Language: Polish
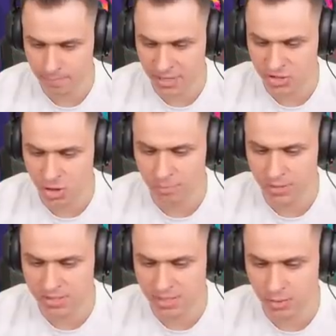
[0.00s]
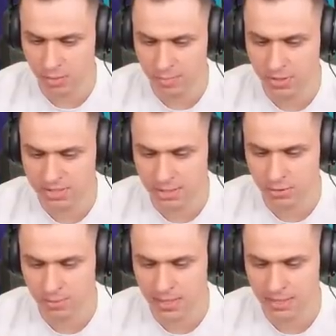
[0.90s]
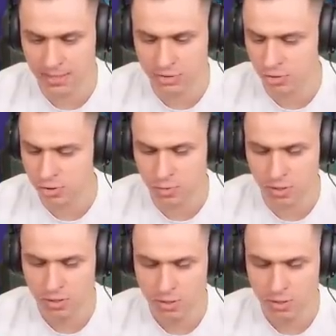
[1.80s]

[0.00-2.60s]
Patrzcie, on by dostał, on by dostał normalnie na dziąsło.